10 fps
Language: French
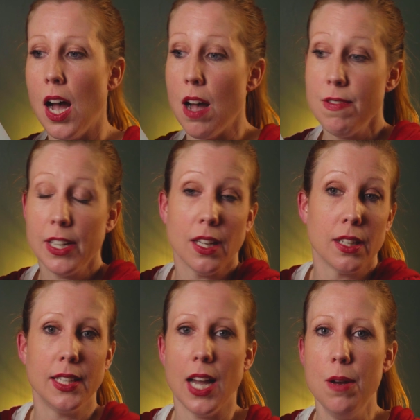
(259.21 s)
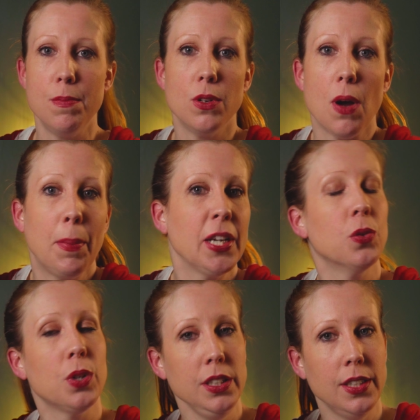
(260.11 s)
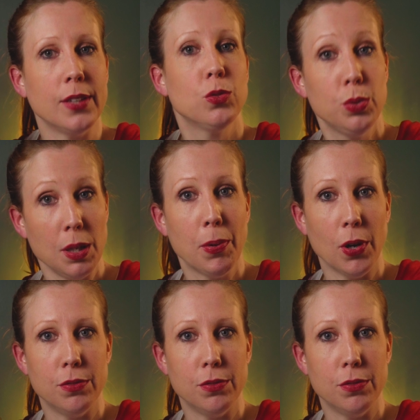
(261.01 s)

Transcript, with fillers: avec un calme a priori à toute épreuve.